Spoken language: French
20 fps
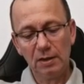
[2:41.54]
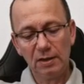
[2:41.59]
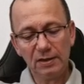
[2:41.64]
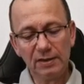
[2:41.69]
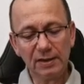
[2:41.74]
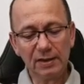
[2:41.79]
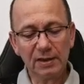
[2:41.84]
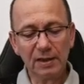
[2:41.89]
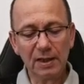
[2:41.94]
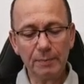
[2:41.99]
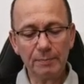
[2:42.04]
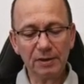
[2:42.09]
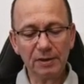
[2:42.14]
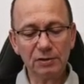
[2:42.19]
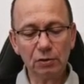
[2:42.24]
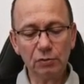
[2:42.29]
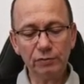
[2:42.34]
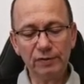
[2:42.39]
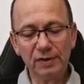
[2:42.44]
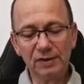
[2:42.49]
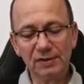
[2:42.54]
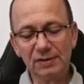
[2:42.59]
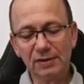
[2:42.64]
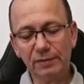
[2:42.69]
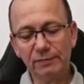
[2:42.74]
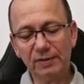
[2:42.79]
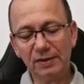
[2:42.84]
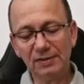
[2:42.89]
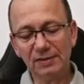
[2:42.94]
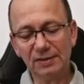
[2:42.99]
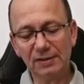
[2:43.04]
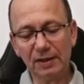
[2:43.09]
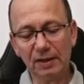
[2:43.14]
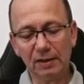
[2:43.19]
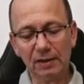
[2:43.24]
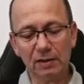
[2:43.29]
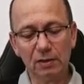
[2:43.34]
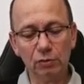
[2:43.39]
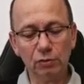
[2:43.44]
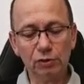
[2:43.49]
Il est écrit à partir du verset
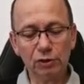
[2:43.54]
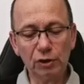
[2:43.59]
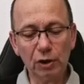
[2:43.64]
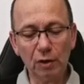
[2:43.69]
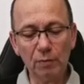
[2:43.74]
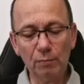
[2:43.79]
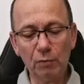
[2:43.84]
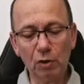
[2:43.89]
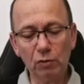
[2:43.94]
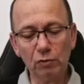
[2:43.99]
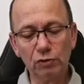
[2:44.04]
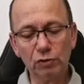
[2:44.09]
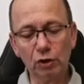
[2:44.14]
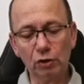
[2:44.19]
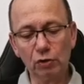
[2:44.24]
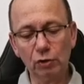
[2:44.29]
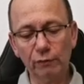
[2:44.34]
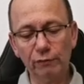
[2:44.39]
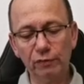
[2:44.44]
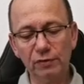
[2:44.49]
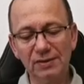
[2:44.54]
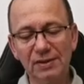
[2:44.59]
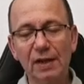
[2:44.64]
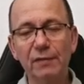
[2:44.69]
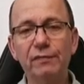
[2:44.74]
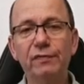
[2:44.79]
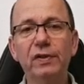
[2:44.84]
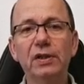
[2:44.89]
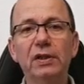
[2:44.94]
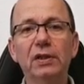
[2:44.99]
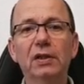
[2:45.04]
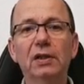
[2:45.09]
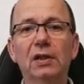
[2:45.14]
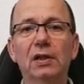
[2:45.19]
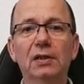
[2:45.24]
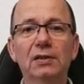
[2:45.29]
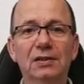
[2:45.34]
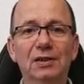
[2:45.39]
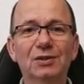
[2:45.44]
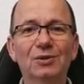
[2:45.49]
25, Seulement ce que vous avez,
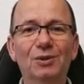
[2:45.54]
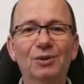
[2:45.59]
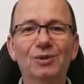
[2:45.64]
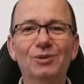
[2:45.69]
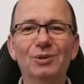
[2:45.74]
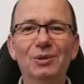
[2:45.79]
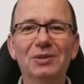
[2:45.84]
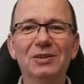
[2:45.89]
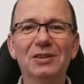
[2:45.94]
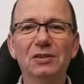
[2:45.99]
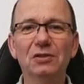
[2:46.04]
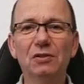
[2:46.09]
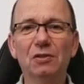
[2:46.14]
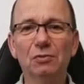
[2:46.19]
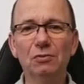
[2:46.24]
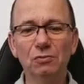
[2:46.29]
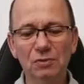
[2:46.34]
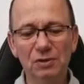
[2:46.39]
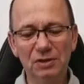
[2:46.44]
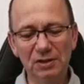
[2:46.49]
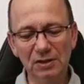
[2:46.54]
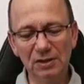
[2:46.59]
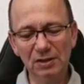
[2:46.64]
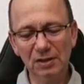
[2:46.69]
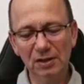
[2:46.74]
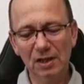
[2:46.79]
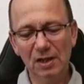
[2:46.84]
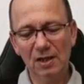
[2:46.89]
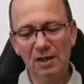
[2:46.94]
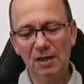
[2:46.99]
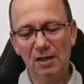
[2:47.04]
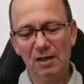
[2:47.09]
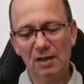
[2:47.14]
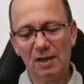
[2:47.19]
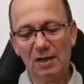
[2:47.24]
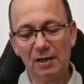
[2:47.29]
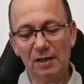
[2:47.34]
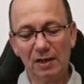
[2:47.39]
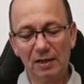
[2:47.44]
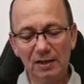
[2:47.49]
c'est ce que notre Seigneur nous dit,
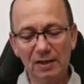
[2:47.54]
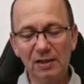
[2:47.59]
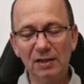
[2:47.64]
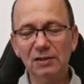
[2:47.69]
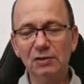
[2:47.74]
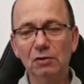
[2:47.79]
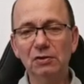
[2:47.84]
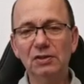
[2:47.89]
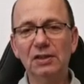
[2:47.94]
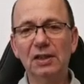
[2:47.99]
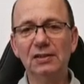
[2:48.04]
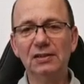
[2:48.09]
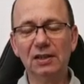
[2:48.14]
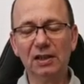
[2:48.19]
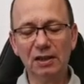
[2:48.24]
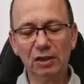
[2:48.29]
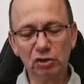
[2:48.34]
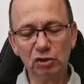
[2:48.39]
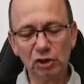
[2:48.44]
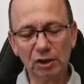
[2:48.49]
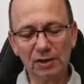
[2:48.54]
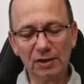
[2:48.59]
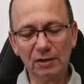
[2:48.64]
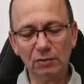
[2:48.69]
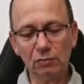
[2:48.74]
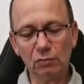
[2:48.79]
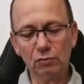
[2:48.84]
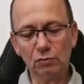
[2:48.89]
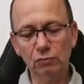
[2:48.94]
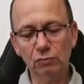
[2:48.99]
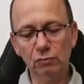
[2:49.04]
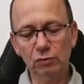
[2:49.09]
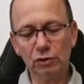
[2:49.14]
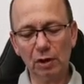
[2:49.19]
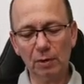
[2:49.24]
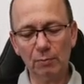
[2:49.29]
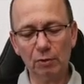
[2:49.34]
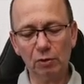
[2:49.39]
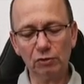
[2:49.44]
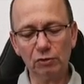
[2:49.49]
à l'église de Thyatire et à chacun d'entre nous,
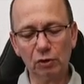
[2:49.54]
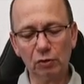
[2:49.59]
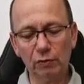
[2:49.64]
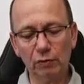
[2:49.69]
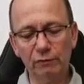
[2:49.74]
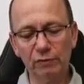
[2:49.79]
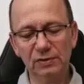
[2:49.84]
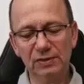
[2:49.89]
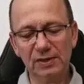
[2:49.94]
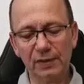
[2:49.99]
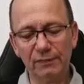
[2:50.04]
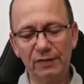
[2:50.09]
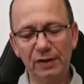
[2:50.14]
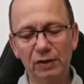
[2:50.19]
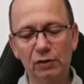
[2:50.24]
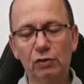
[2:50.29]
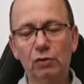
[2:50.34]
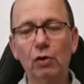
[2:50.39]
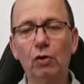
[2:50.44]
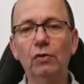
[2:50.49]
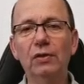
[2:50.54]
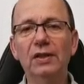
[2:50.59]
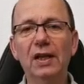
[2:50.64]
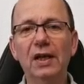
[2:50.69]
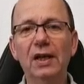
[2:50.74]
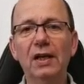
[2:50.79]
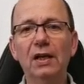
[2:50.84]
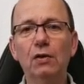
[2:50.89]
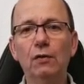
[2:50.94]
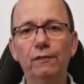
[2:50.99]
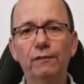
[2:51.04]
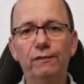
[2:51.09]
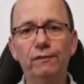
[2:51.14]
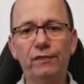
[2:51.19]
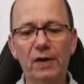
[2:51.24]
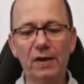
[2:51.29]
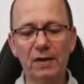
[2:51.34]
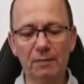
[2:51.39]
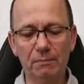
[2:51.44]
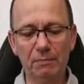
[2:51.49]
seulement ce que vous avez, tenez le
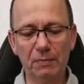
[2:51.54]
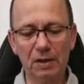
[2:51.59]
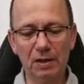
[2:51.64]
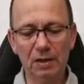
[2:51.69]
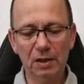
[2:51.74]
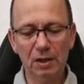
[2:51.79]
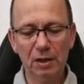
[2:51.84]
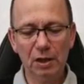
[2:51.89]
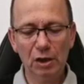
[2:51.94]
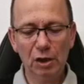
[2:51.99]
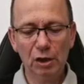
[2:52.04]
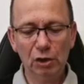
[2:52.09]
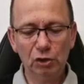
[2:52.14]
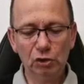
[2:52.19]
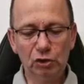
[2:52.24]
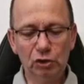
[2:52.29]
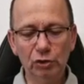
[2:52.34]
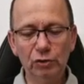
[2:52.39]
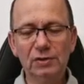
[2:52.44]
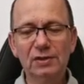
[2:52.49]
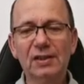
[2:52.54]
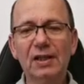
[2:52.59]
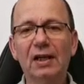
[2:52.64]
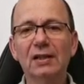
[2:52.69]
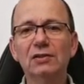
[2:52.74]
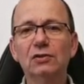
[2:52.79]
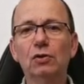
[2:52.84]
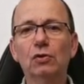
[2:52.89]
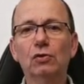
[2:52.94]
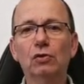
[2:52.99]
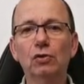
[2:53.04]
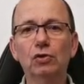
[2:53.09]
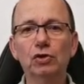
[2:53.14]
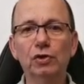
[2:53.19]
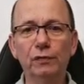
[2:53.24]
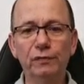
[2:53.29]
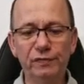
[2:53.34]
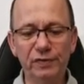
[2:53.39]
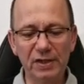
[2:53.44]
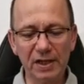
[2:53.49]
ferme jusqu'à ce que
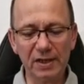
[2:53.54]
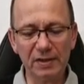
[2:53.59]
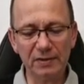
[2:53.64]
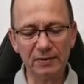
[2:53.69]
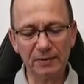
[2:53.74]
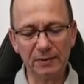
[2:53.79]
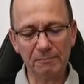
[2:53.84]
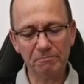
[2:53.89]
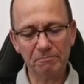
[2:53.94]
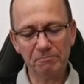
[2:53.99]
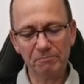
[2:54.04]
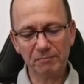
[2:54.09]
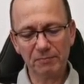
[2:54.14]
je vienne.